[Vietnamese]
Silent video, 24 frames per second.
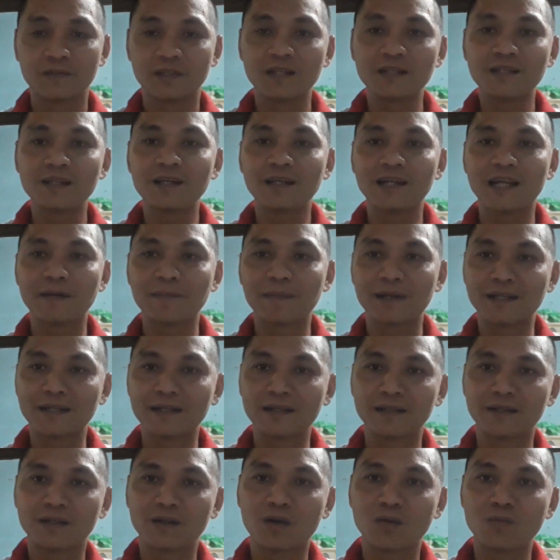thứ nhất là
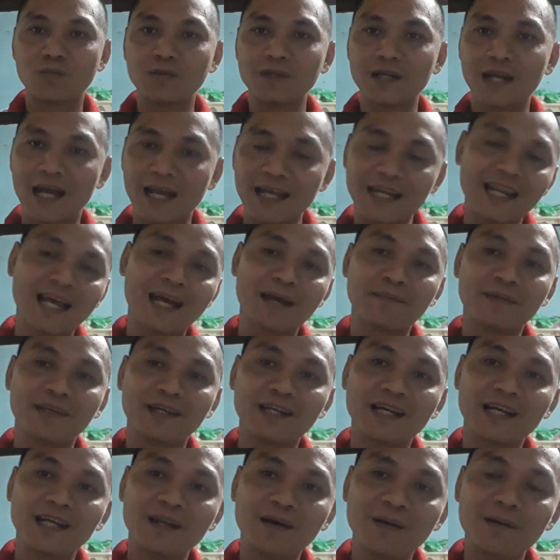mình cũng ngại làm
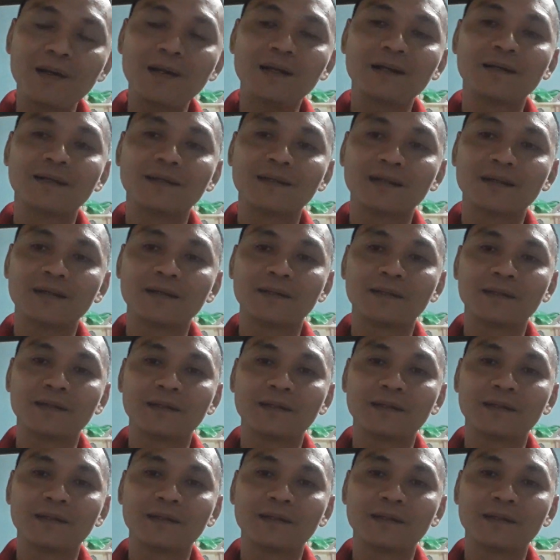những cái đó rồi.